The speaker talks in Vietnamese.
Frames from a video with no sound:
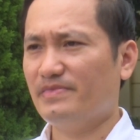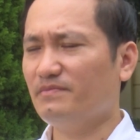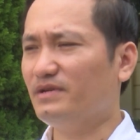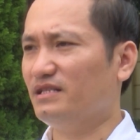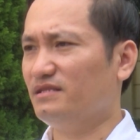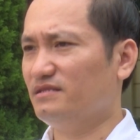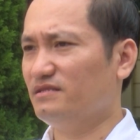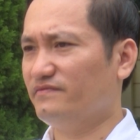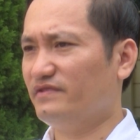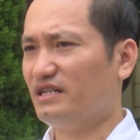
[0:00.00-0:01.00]
tiếp cận
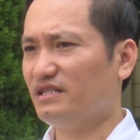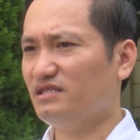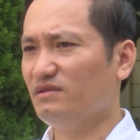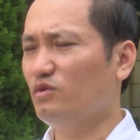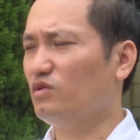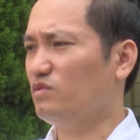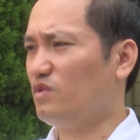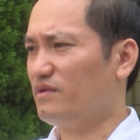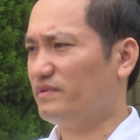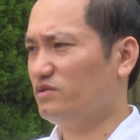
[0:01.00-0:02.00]
được với các cái tiến bộ
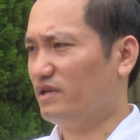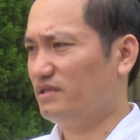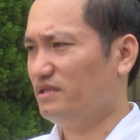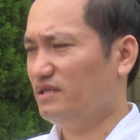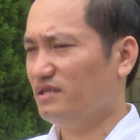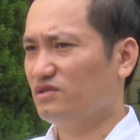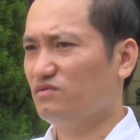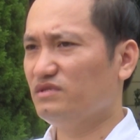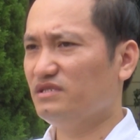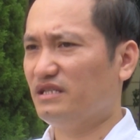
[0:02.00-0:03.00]
khoa học kỹ thuật
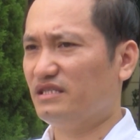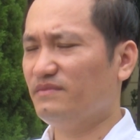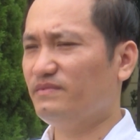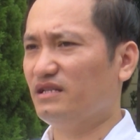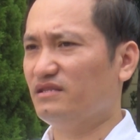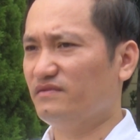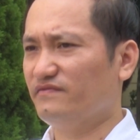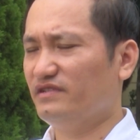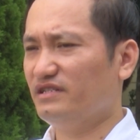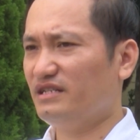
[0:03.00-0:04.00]
cũng như là tiếp cận được
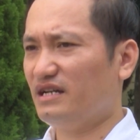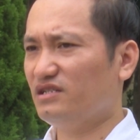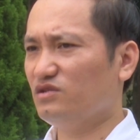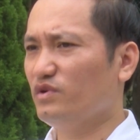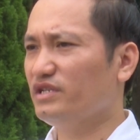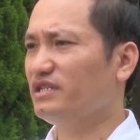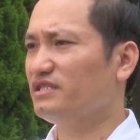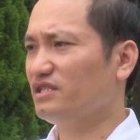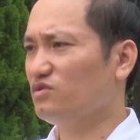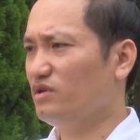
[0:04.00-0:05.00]
với các cái quy
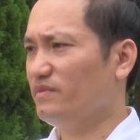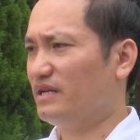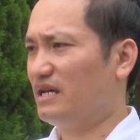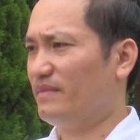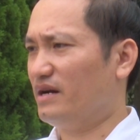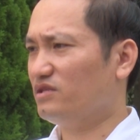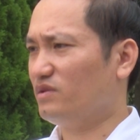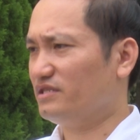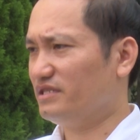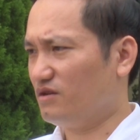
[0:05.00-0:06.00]
trình chăn nuôi mà đảm bảo an
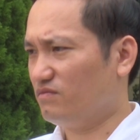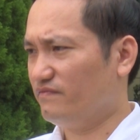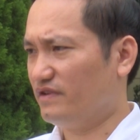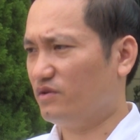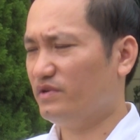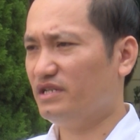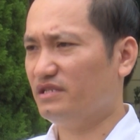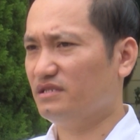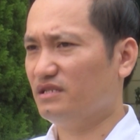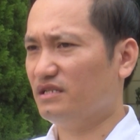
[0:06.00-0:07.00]
toàn sinh học và quy
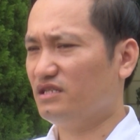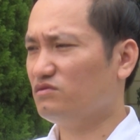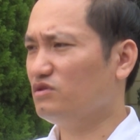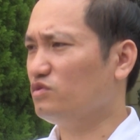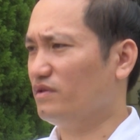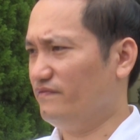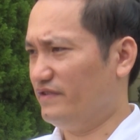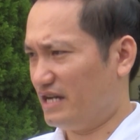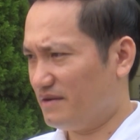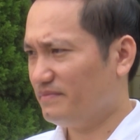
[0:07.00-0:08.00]
định theo tiêu chuẩn
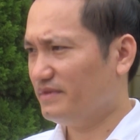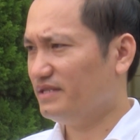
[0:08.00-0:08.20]
VGAP